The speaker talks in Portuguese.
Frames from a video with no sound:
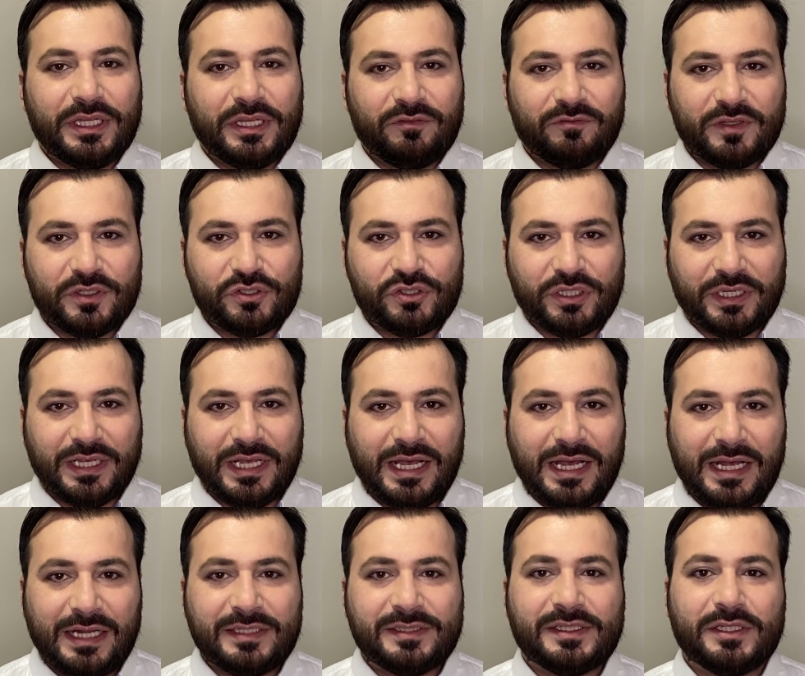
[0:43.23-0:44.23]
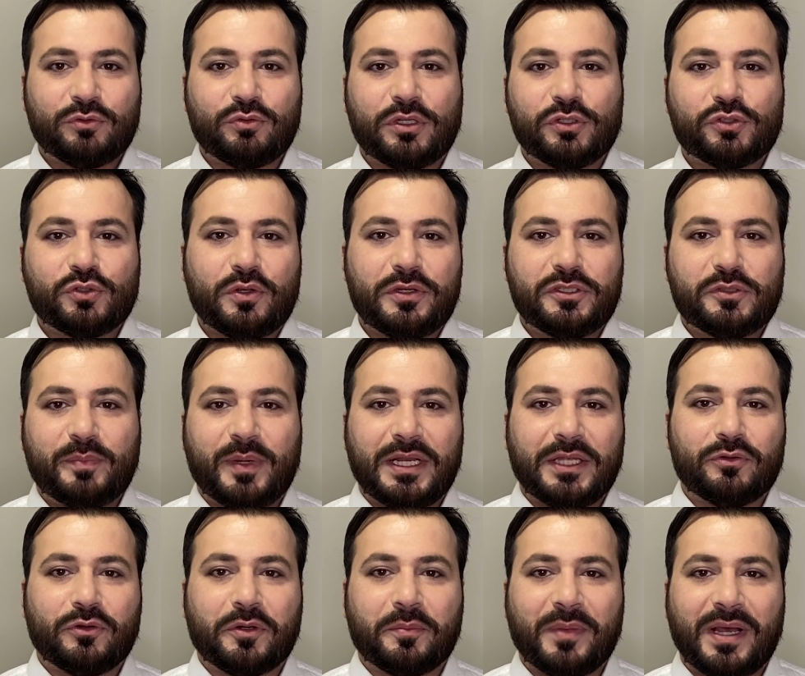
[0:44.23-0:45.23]
investigar situações
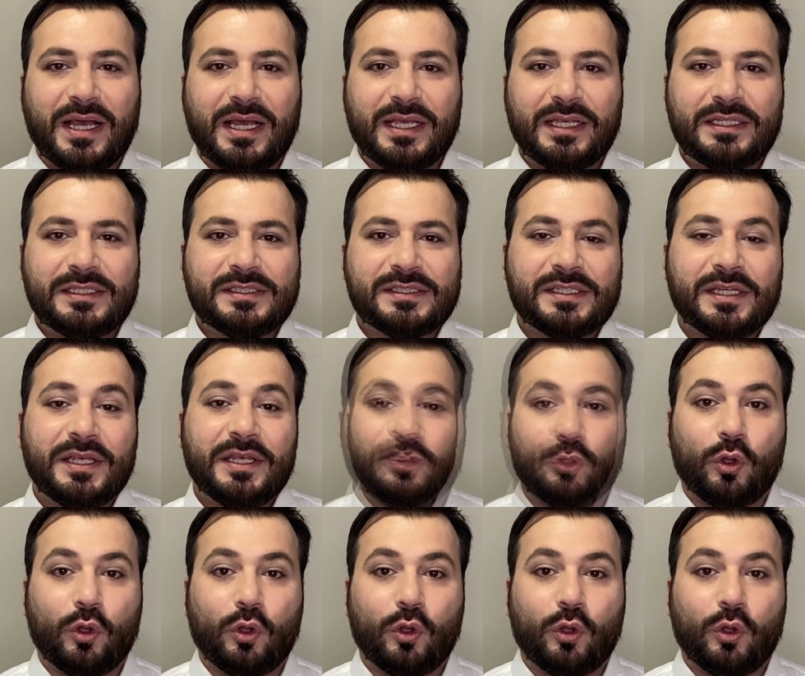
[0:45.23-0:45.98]
paranormais,